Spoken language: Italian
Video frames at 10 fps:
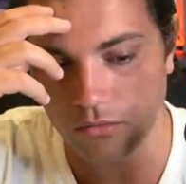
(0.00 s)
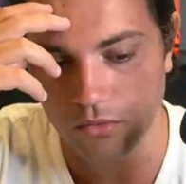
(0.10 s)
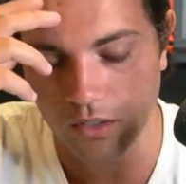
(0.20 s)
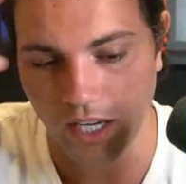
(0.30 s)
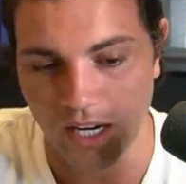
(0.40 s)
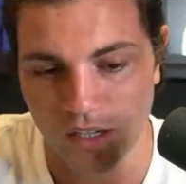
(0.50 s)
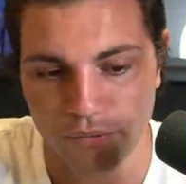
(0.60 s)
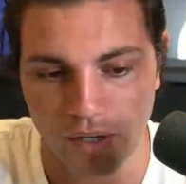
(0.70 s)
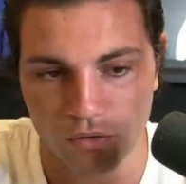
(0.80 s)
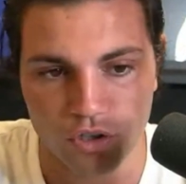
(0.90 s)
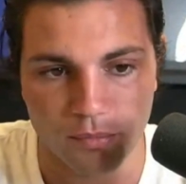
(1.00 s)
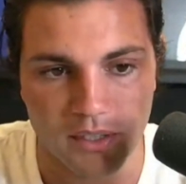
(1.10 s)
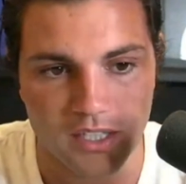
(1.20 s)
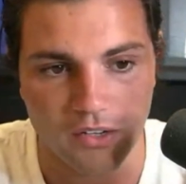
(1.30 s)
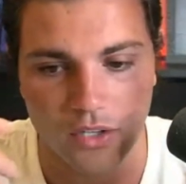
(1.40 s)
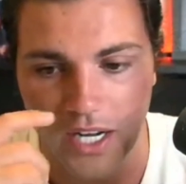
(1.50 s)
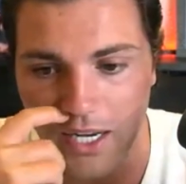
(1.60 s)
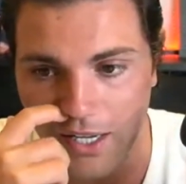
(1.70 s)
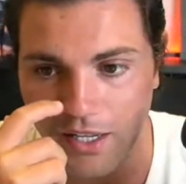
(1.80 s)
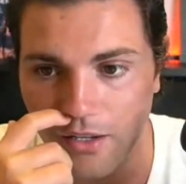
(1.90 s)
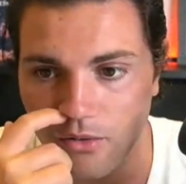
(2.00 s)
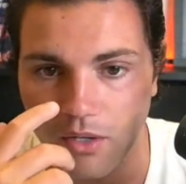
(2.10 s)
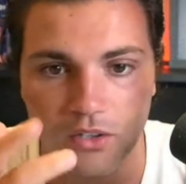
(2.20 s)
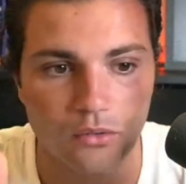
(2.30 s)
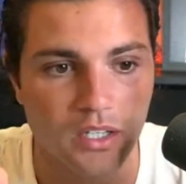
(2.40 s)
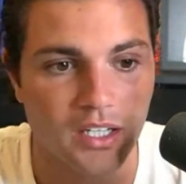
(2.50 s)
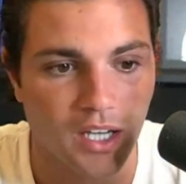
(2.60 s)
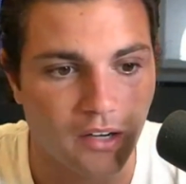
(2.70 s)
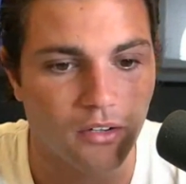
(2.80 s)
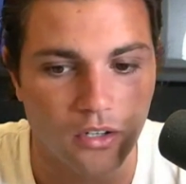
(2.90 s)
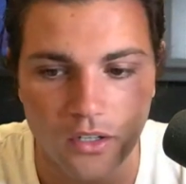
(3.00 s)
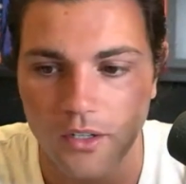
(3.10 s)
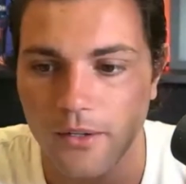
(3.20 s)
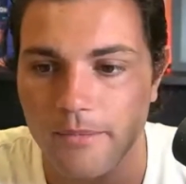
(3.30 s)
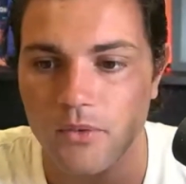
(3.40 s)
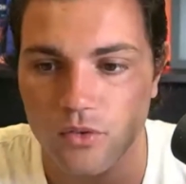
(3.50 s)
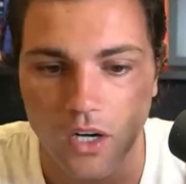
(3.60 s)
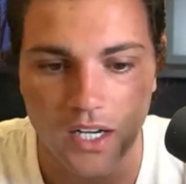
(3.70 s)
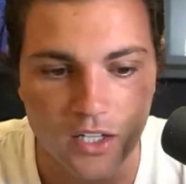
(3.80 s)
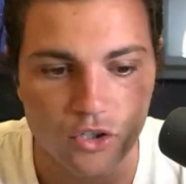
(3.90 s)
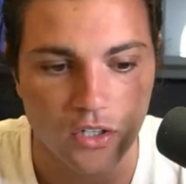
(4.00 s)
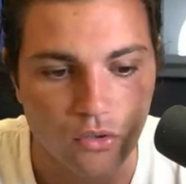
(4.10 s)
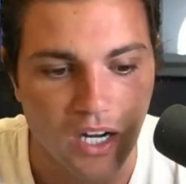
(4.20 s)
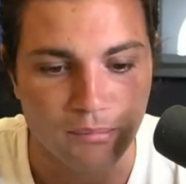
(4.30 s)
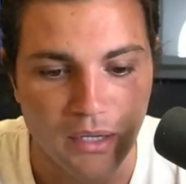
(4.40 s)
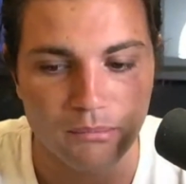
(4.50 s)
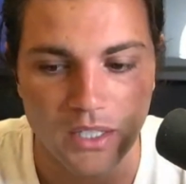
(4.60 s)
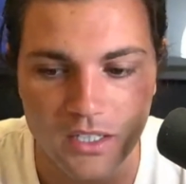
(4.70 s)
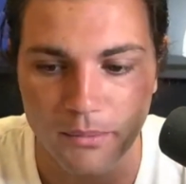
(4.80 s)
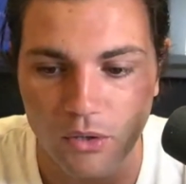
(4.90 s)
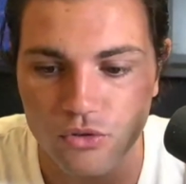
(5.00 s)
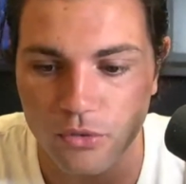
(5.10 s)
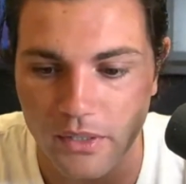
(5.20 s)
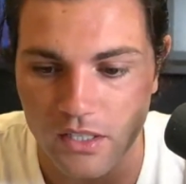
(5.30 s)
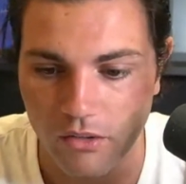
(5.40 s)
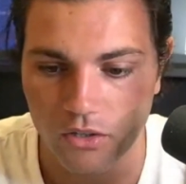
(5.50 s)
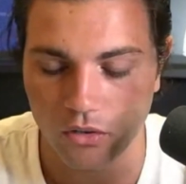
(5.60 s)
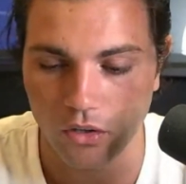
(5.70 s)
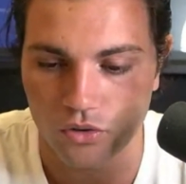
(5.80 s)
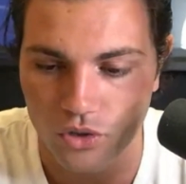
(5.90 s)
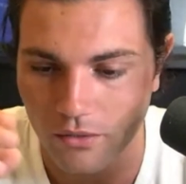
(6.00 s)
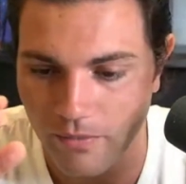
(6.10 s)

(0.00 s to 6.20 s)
tre anni fa non ci pensavo neanche, quando guadagnavo so, anche 100k al mese, ma non ci pensavo agli orologi.